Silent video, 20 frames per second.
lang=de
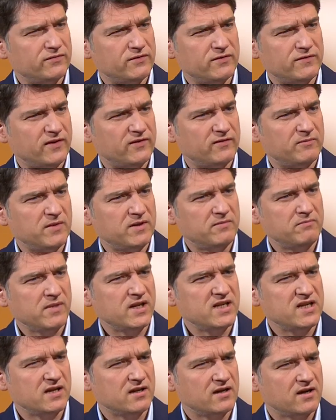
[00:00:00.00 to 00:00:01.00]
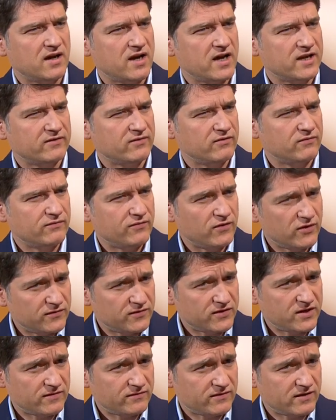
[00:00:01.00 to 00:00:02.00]
für was mit Medien gereicht?
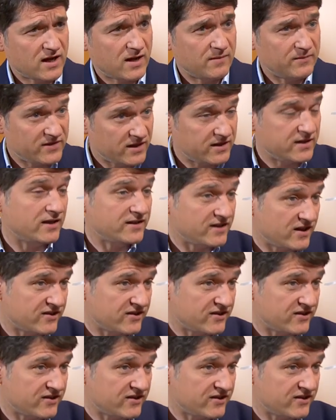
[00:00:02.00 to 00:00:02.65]
Volkswirtschaft, da haben Sie Ihren